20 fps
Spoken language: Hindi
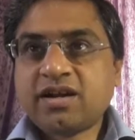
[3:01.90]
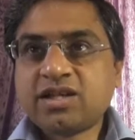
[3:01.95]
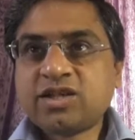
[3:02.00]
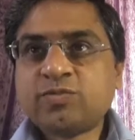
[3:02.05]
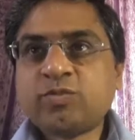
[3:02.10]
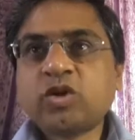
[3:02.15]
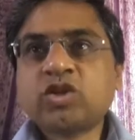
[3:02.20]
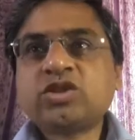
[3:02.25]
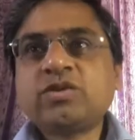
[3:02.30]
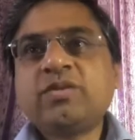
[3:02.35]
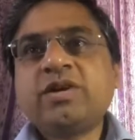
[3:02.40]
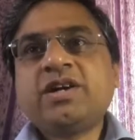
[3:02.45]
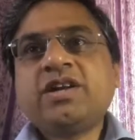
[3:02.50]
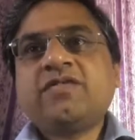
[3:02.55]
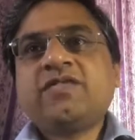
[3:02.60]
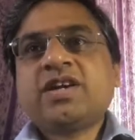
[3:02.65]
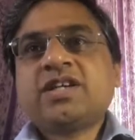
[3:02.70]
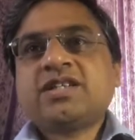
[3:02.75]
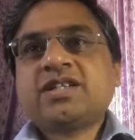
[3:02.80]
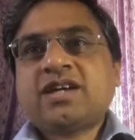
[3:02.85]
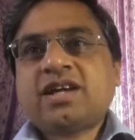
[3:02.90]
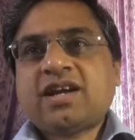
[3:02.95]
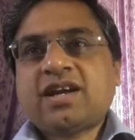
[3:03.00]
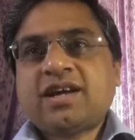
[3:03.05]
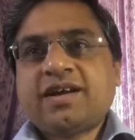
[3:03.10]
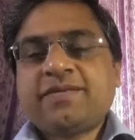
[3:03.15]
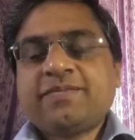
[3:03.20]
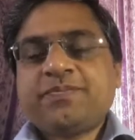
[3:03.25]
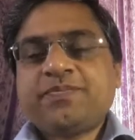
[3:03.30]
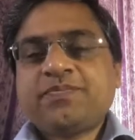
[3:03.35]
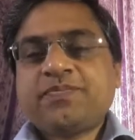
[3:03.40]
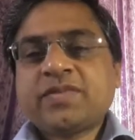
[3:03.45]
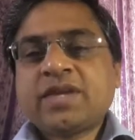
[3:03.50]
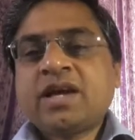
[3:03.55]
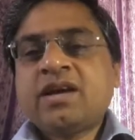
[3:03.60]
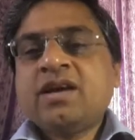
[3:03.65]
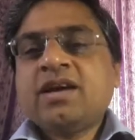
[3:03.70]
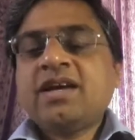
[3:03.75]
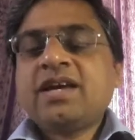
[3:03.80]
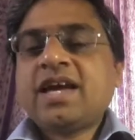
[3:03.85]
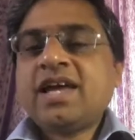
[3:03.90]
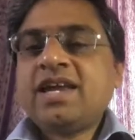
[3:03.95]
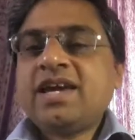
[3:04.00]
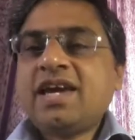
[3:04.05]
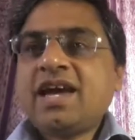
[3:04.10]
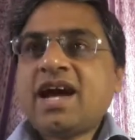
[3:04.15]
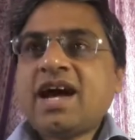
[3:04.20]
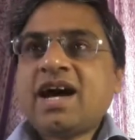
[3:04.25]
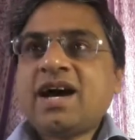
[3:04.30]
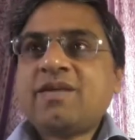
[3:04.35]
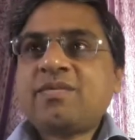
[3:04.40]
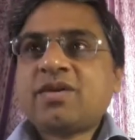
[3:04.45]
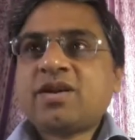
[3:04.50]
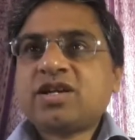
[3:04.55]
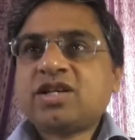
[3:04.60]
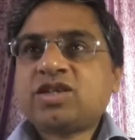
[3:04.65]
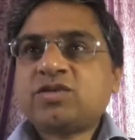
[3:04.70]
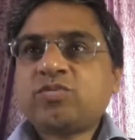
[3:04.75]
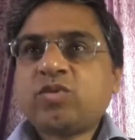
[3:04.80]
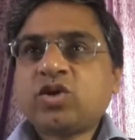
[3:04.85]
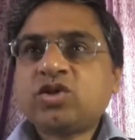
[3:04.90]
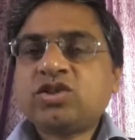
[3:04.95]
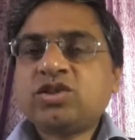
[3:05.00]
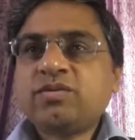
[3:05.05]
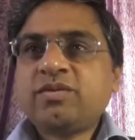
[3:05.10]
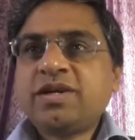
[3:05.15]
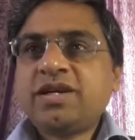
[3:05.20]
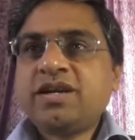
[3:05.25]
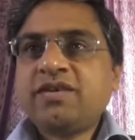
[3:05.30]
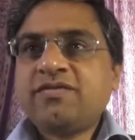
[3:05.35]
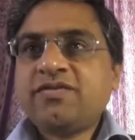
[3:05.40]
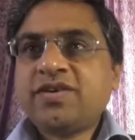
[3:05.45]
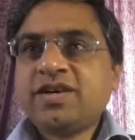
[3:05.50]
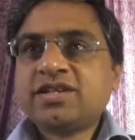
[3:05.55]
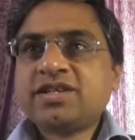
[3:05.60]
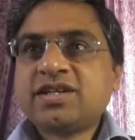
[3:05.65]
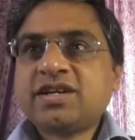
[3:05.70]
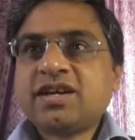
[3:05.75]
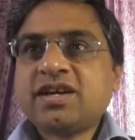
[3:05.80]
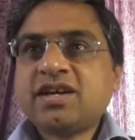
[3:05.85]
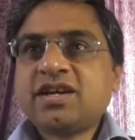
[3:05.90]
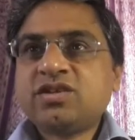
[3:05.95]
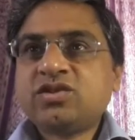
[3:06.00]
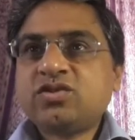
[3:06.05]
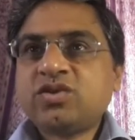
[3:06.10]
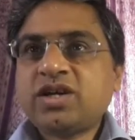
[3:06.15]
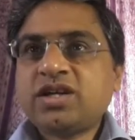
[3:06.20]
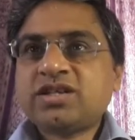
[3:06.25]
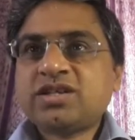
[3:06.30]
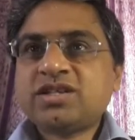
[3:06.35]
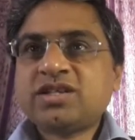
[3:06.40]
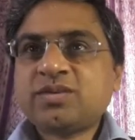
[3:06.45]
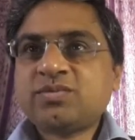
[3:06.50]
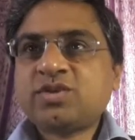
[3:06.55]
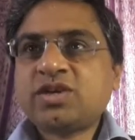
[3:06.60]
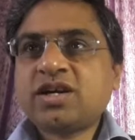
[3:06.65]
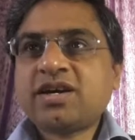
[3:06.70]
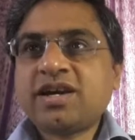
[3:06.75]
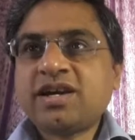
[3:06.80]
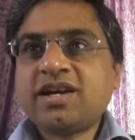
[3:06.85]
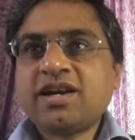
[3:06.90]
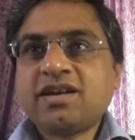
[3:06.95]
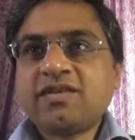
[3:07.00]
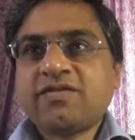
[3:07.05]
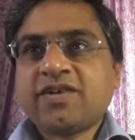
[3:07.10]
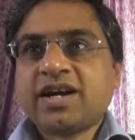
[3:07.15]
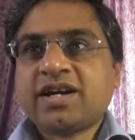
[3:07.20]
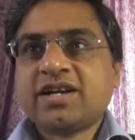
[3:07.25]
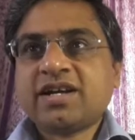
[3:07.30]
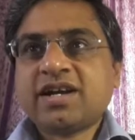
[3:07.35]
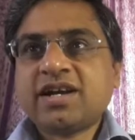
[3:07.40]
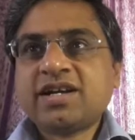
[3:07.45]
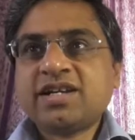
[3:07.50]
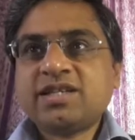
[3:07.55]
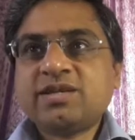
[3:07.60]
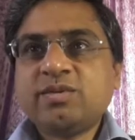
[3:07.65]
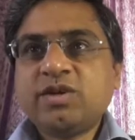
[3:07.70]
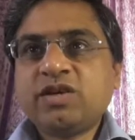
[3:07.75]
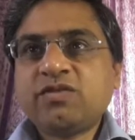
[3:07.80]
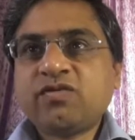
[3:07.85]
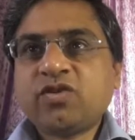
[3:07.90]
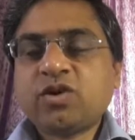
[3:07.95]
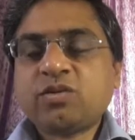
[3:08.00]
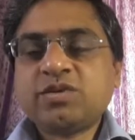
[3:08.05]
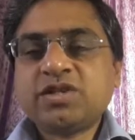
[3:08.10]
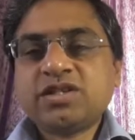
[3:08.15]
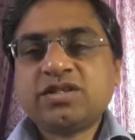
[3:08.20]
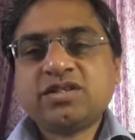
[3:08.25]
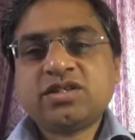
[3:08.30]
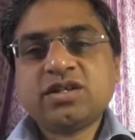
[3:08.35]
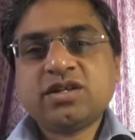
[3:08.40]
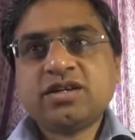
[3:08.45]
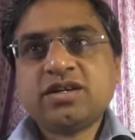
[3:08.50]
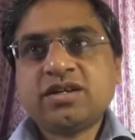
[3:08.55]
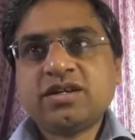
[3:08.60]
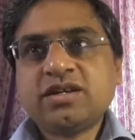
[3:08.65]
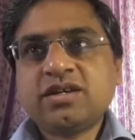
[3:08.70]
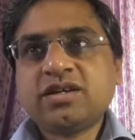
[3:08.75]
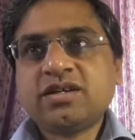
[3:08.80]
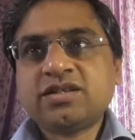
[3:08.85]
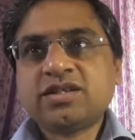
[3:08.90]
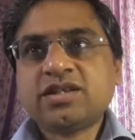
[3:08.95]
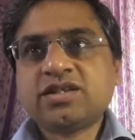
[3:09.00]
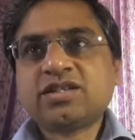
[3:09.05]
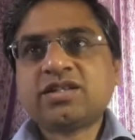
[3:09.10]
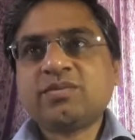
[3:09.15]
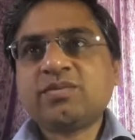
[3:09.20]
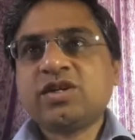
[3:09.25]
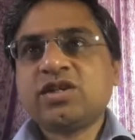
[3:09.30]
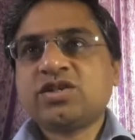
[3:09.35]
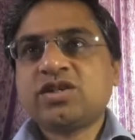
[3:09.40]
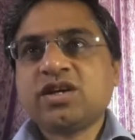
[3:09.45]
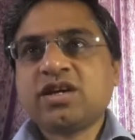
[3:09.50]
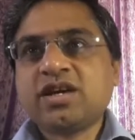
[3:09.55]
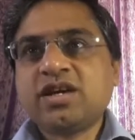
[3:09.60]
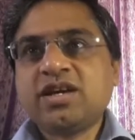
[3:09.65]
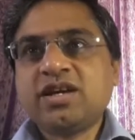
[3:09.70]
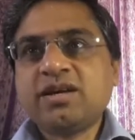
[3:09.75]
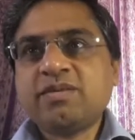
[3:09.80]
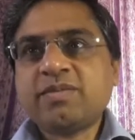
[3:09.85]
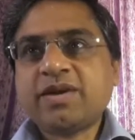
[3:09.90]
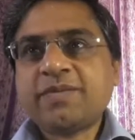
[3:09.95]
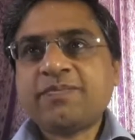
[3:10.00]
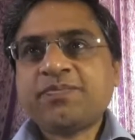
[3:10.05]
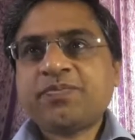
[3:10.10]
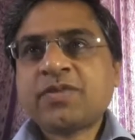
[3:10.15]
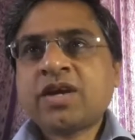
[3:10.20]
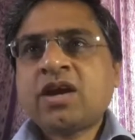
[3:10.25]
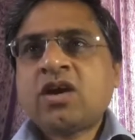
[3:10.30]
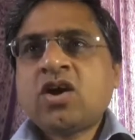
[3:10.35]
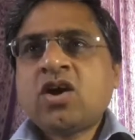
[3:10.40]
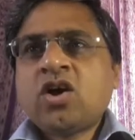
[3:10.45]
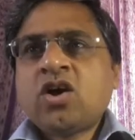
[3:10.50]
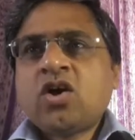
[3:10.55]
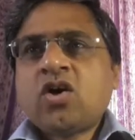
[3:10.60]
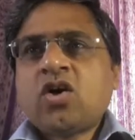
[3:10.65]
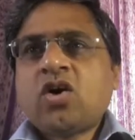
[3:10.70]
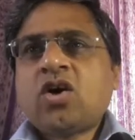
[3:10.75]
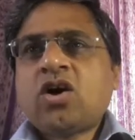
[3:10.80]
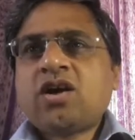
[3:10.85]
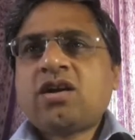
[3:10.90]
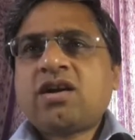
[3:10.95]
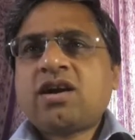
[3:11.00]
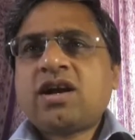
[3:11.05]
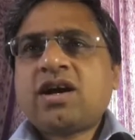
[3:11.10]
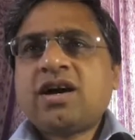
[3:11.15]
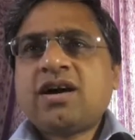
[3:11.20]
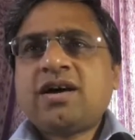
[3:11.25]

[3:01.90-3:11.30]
रिस्पॉन्सिबिलिटी फिक्स करना है यानी कि आप रिस्पॉन्सिबिलिटी फिक्स करना जो है सबसे क्रिटिकल फैक्टर है किसी भी इंफॉर्मेशन सिस्टम की सिक्योरिटी में और